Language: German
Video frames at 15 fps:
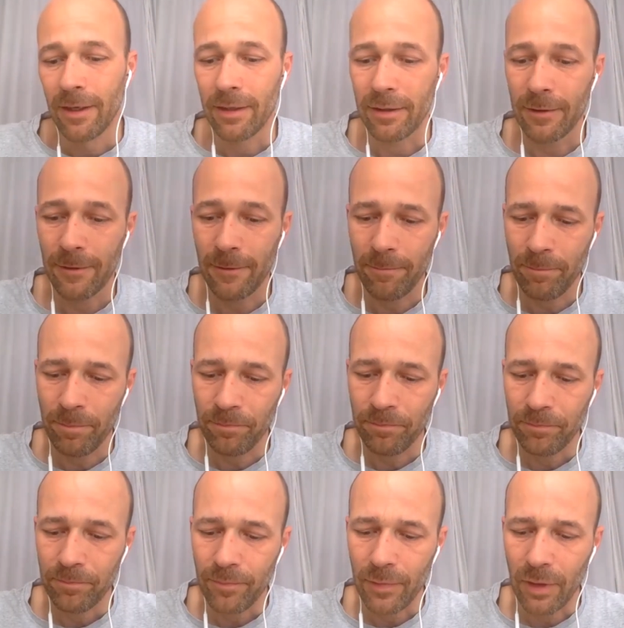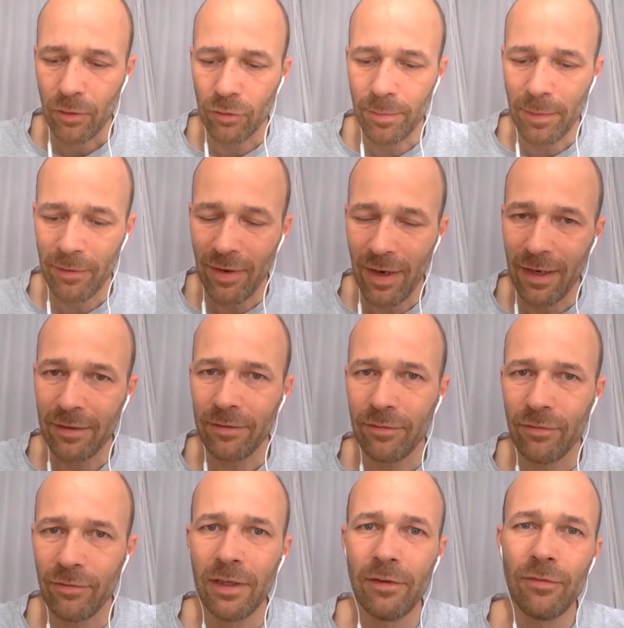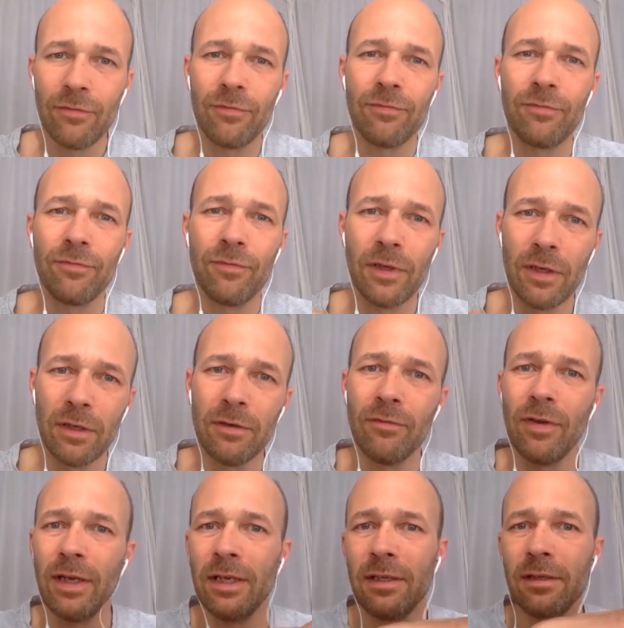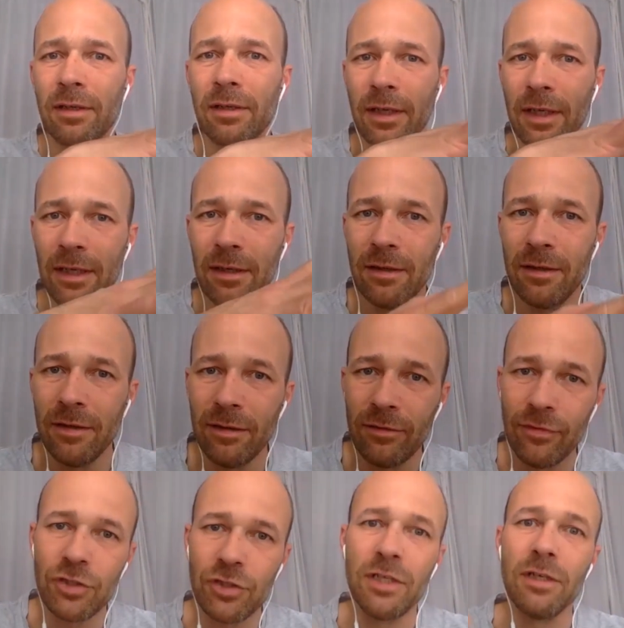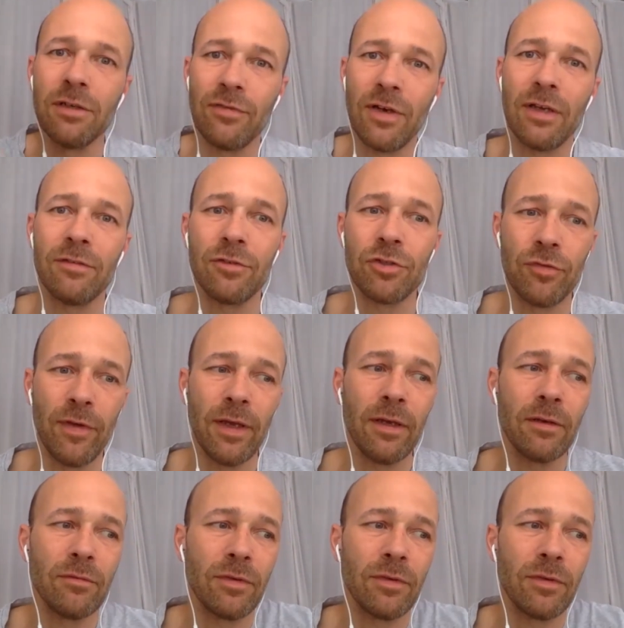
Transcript: Ähm, und man weiß, wie die Gehirnwellen in diesen verschiedenen Phasen schwingen.